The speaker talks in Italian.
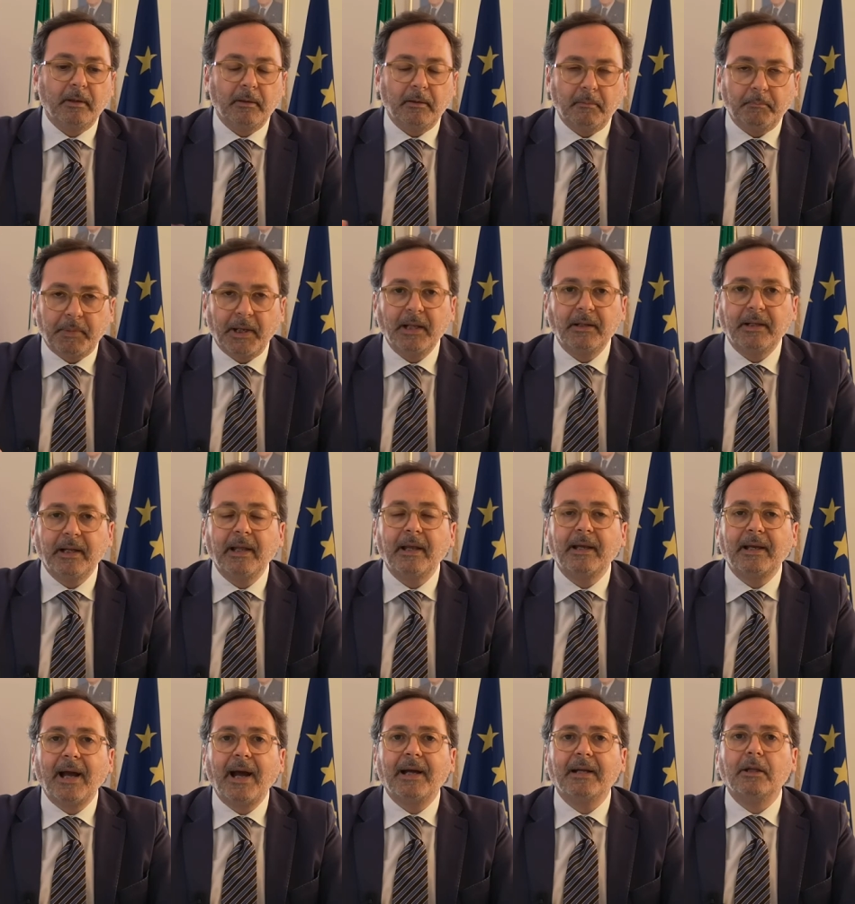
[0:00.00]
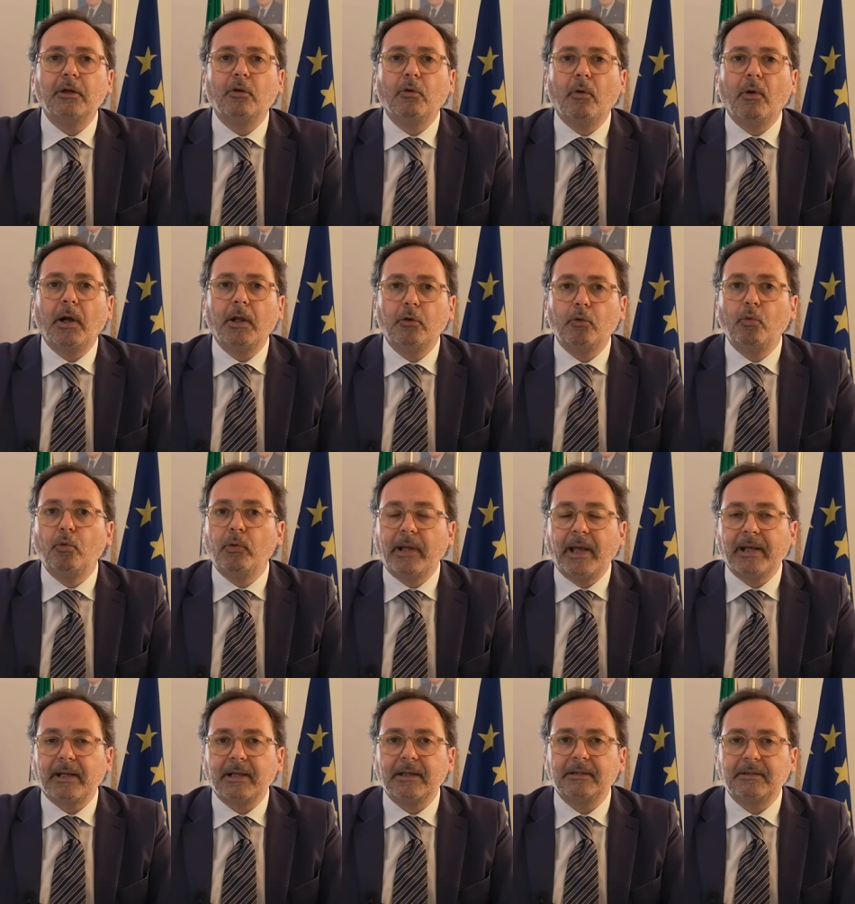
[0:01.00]
eh, prendere in carico carico
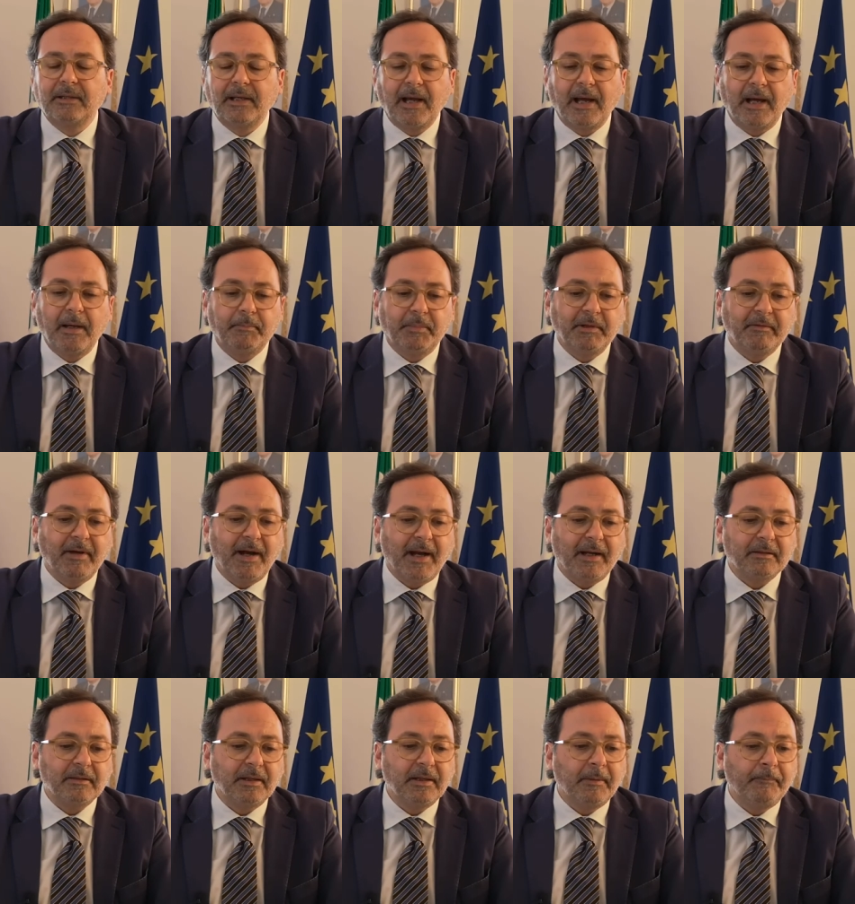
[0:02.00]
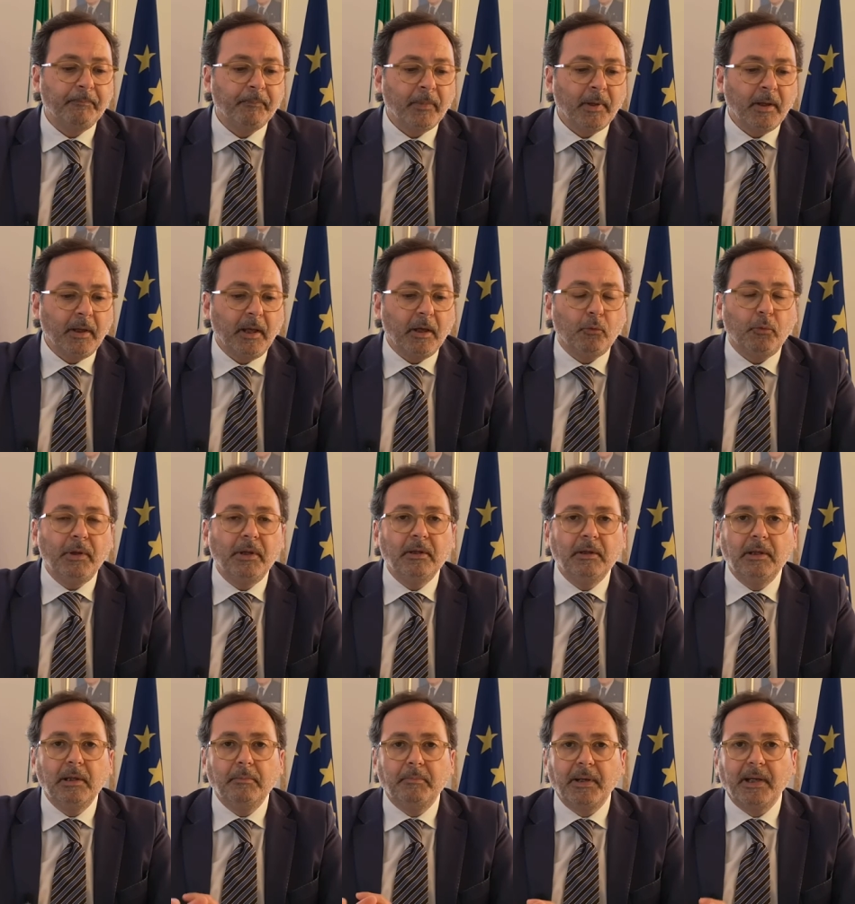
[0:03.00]
alcune RSA private e
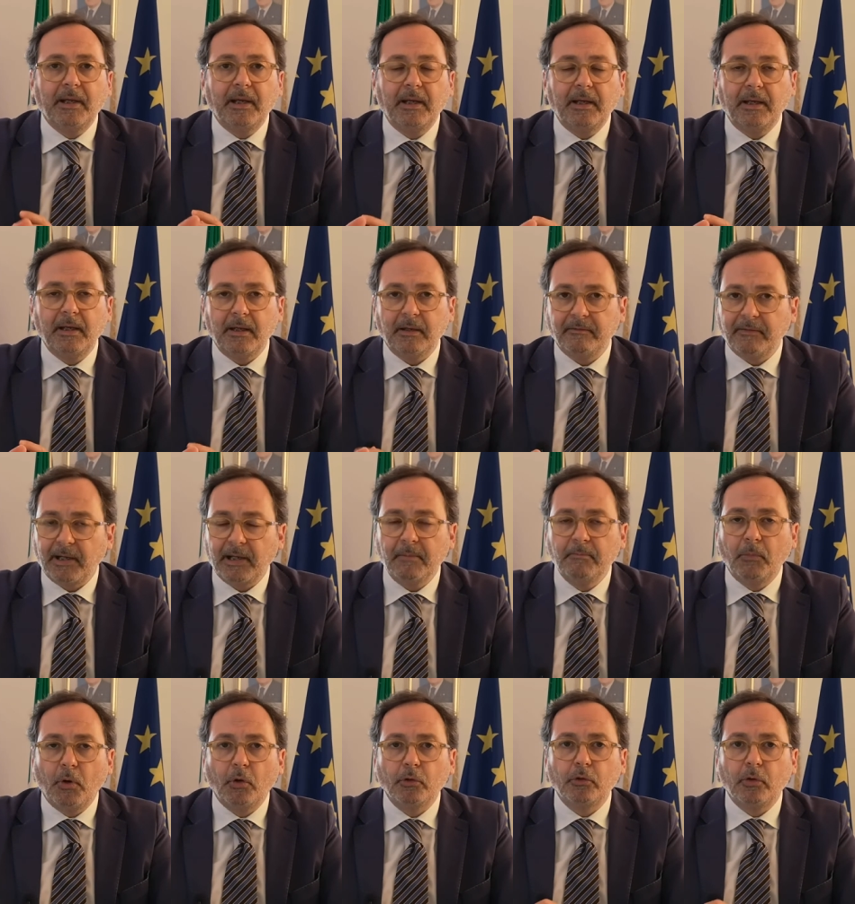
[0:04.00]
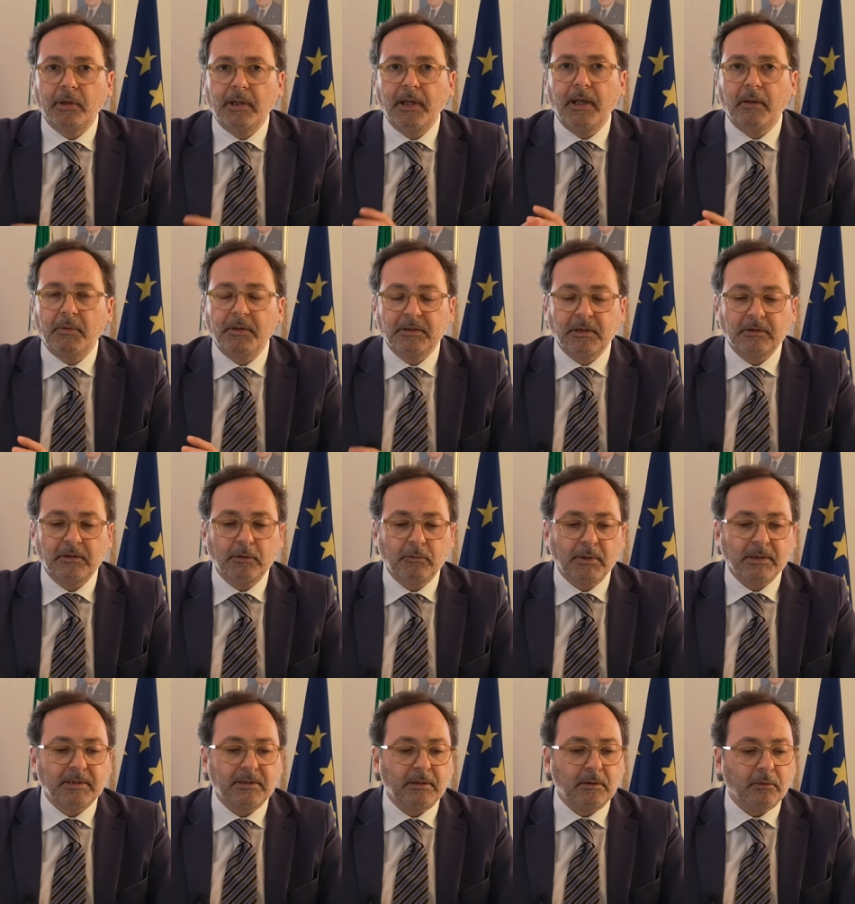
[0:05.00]
quindi per eh, fare in modo che questa
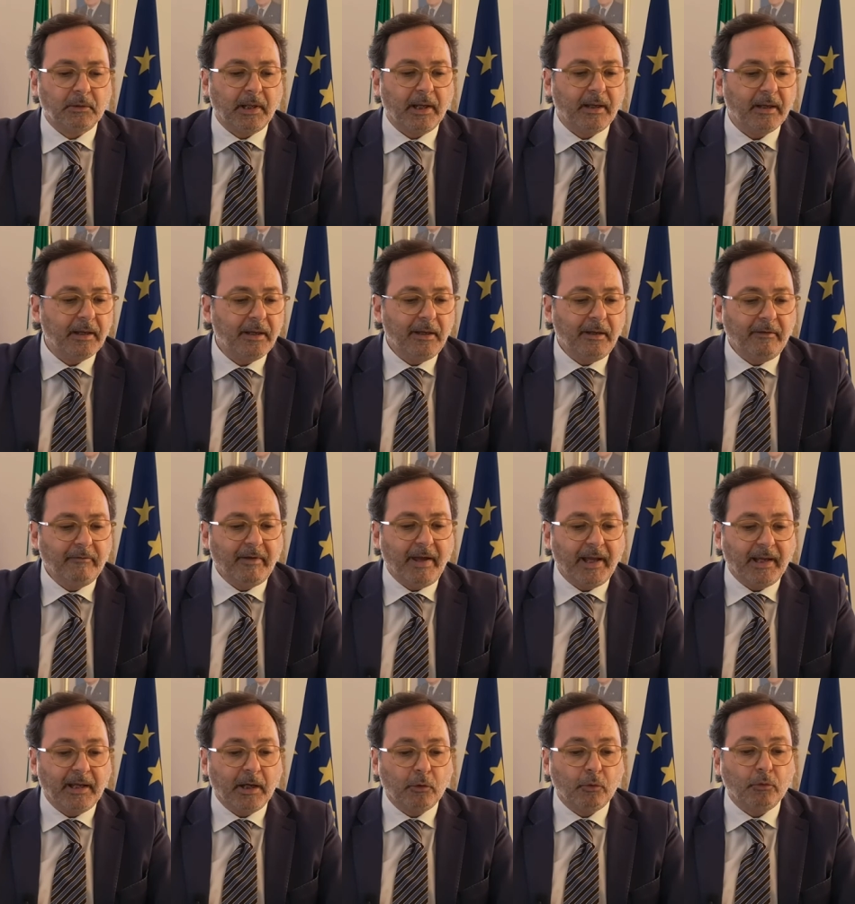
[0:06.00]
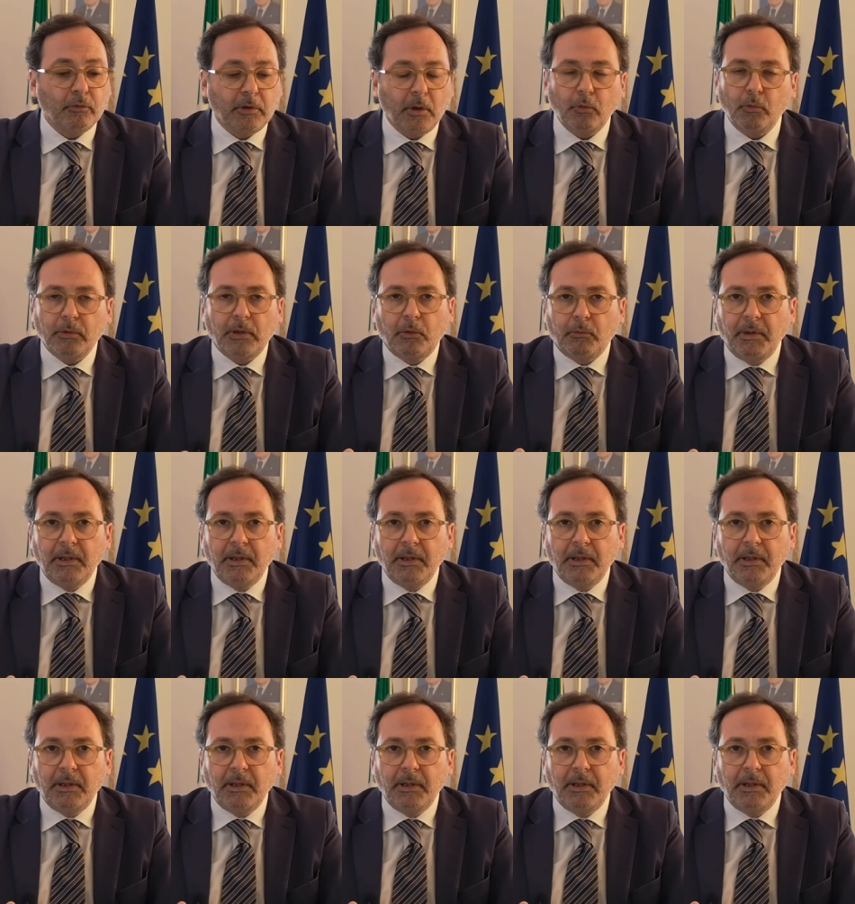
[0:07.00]
situazione venga contenuta.